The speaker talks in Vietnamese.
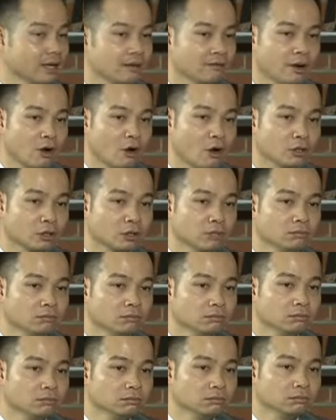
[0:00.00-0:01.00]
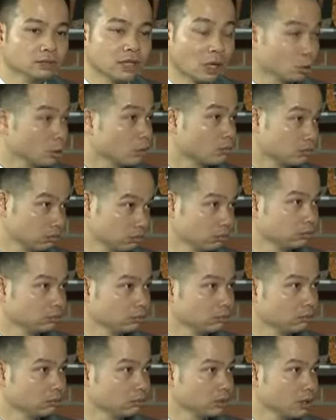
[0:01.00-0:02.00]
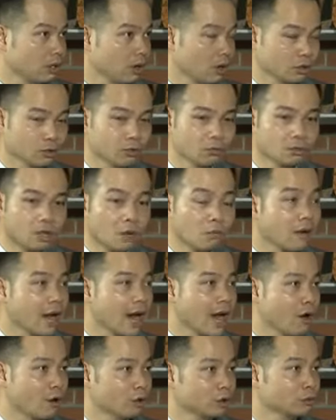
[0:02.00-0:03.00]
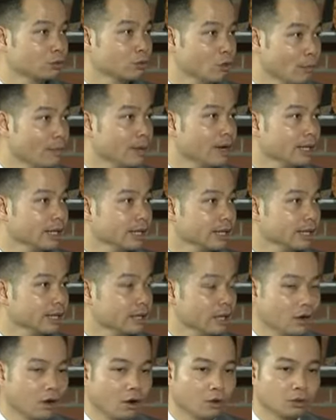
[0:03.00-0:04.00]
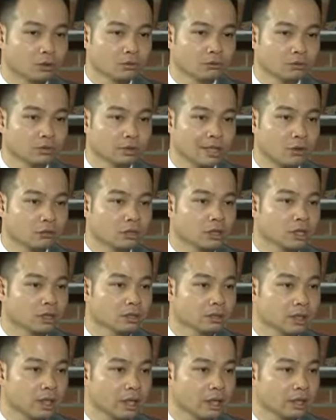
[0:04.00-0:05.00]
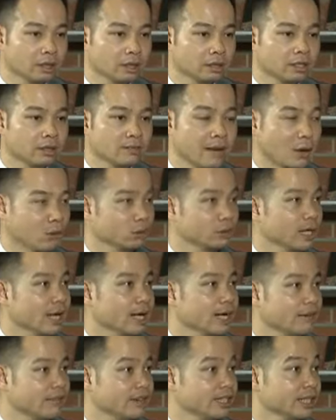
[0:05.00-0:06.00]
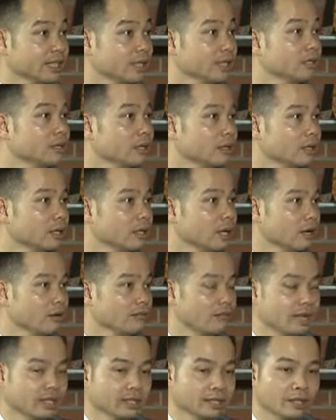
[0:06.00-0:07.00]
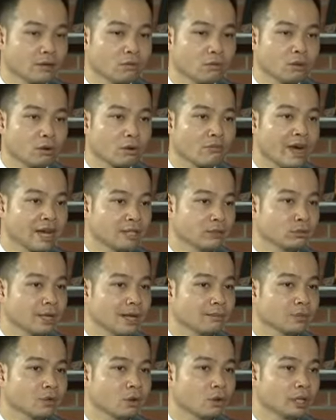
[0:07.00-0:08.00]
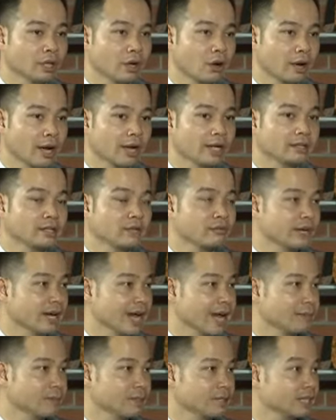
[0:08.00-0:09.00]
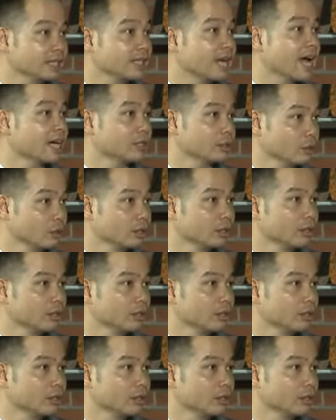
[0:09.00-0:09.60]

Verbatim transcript: và họ dùng giáo dục, họ dùng công nghệ, họ dùng đổi mới, họ dùng giao thương mại quốc tế để phát triển đất nước. Và chỉ trong có vài chục năm thôi thì họ đã đi trước Việt Nam mình rất xa rồi.